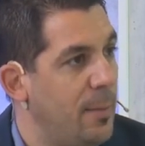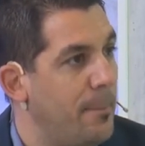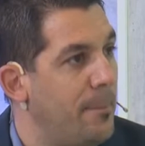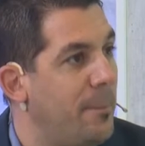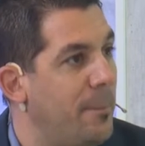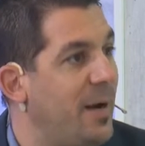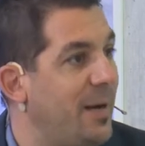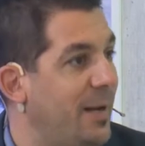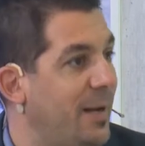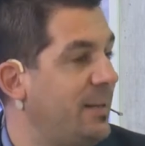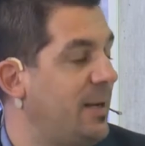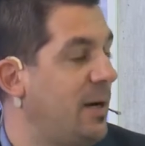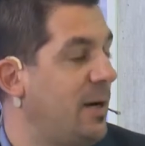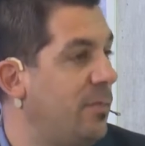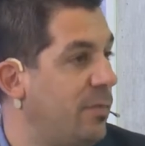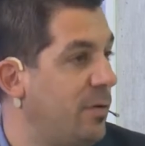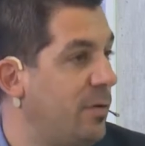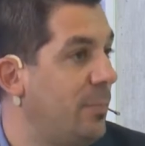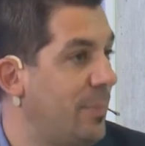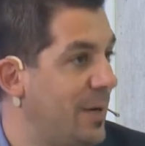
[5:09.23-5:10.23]
van a
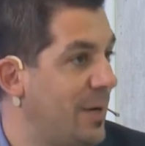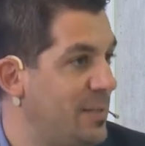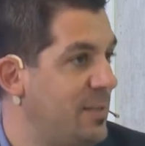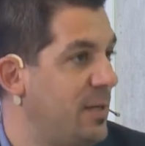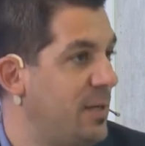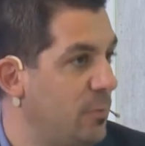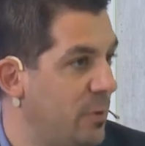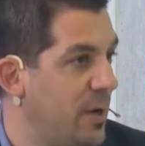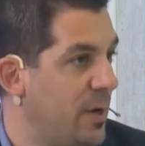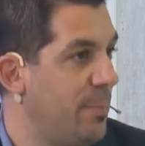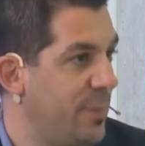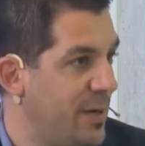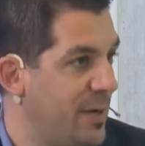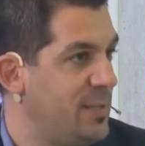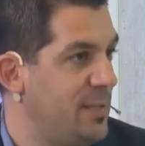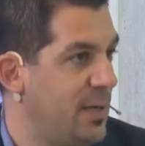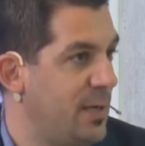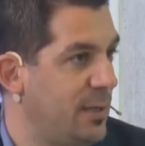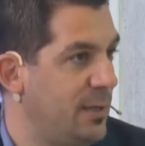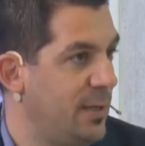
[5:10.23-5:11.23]
transformarse en una
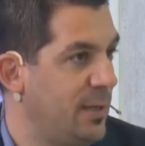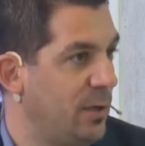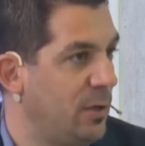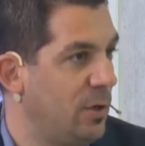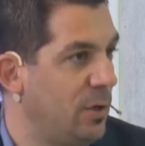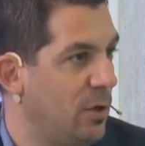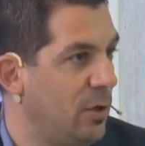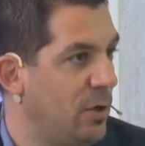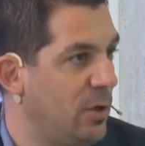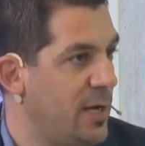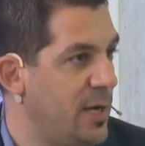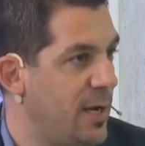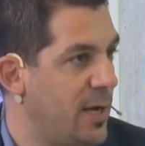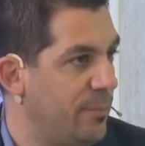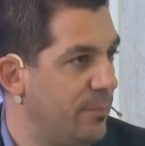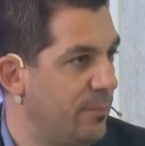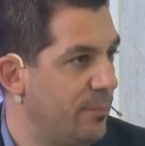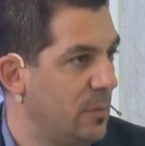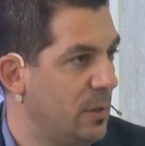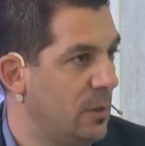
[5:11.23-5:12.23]
empresa de
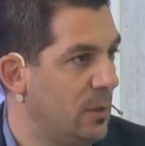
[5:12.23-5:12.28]
tecnología.